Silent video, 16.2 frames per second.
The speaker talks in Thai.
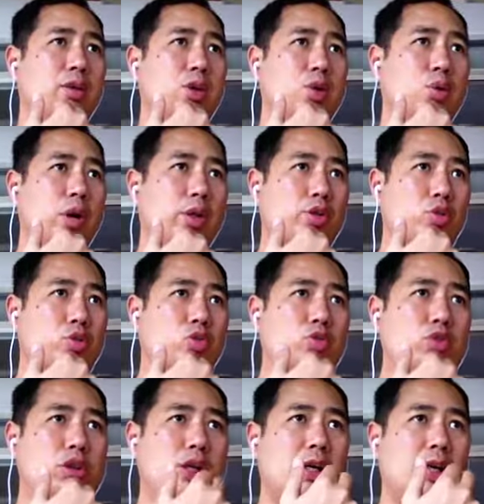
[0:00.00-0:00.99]
โอวาชู
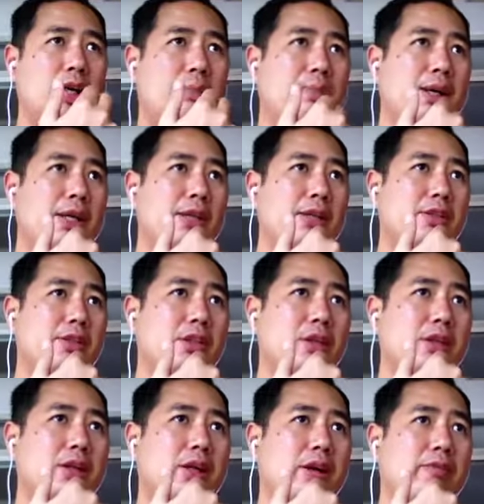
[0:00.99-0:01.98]
เนี่ยไปเจ
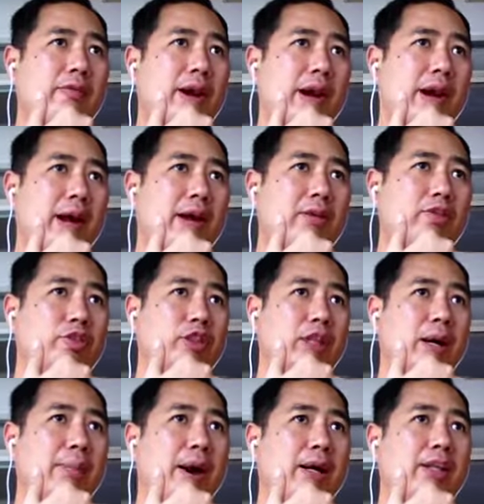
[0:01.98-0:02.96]
อกาแฟส
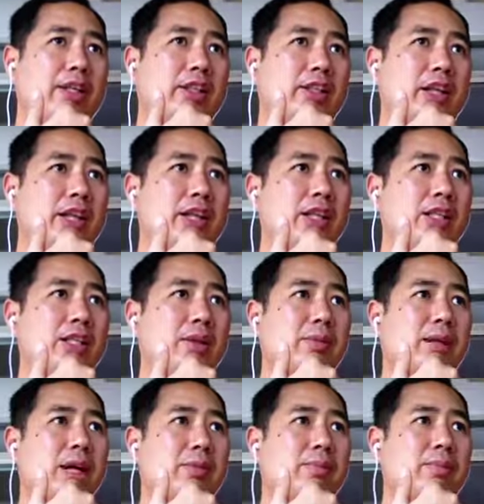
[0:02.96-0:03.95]
ตาร์บัคที่อิตาลีใช่
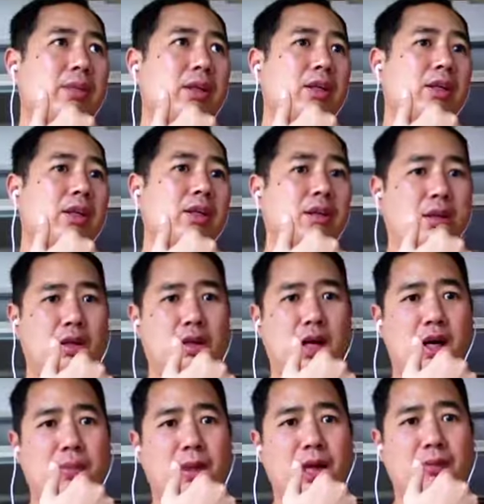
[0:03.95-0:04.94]
ไหมครับแล้วก็
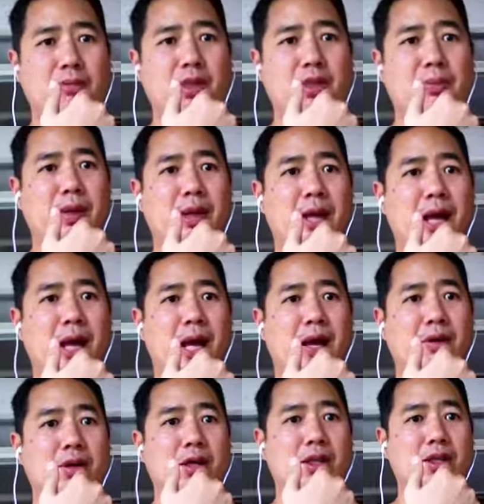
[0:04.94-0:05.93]
เอามาทำที่อเมริกา
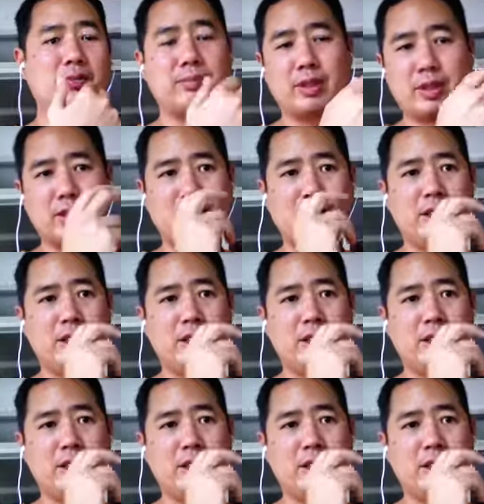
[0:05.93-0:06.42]
เอ้ยมัน